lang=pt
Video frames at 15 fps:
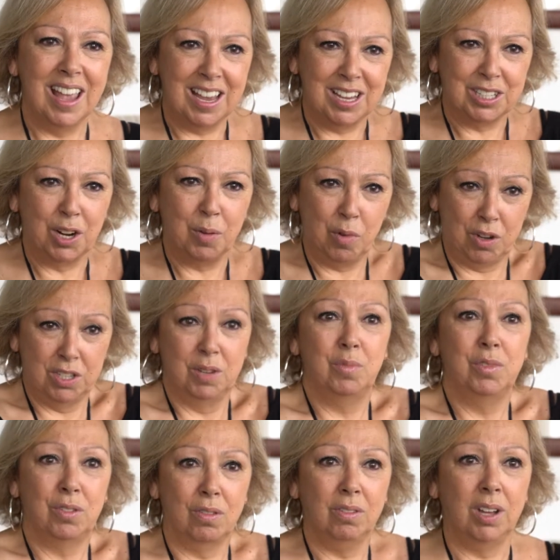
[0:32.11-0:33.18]
isso era uma coisa
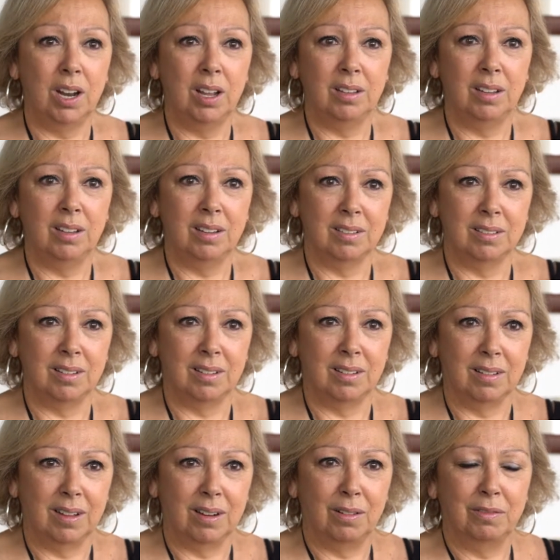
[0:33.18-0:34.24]
muito concreta, quer dizer,
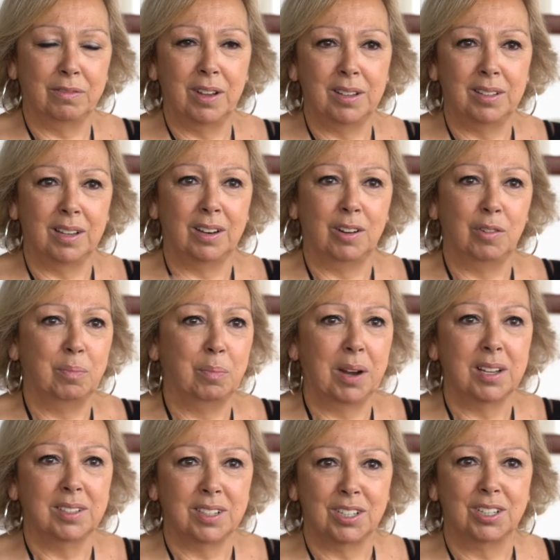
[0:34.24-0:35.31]
eram feitas, eram
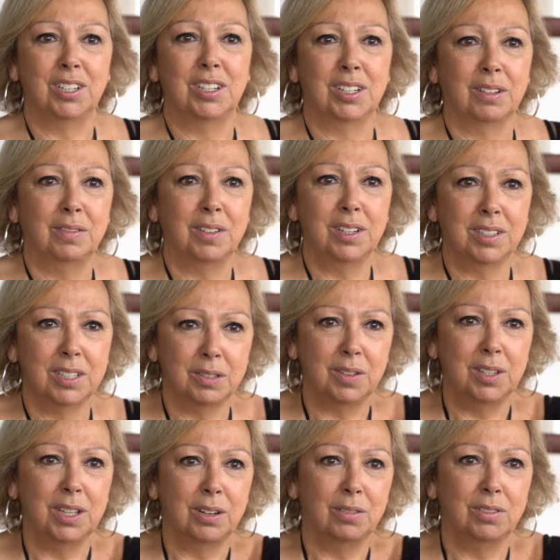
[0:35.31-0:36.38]
impressas X revistas,
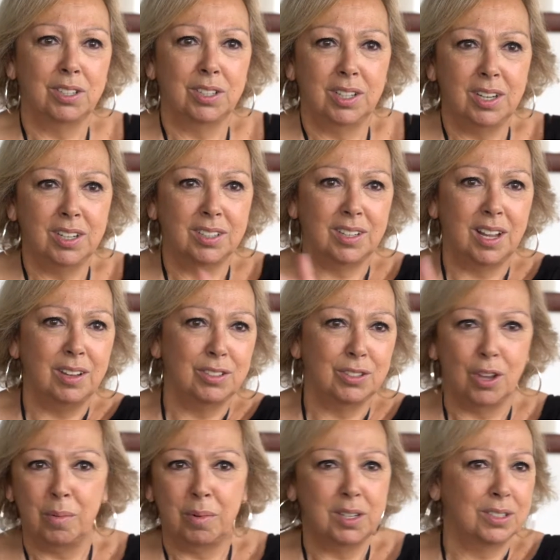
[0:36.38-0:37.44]
venderam-se X, têm
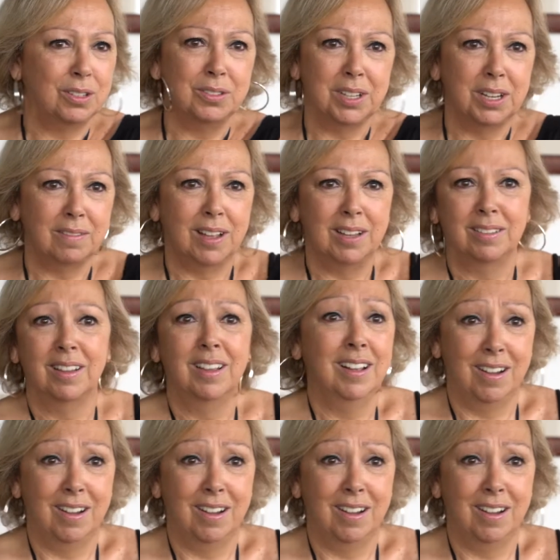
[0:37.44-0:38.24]
sobras de não sei quantos.